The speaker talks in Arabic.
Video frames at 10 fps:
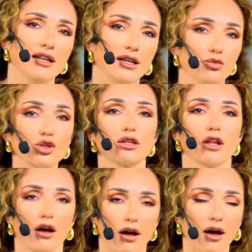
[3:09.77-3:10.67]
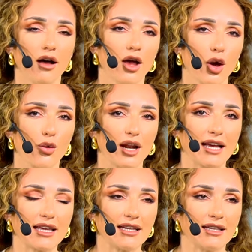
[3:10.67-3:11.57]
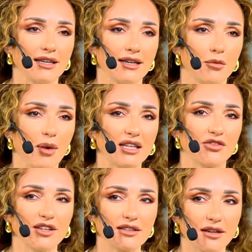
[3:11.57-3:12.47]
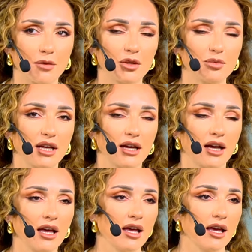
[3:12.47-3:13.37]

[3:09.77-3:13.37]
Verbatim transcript: المطلقة ولكن آه، بعد فترة بنبدأ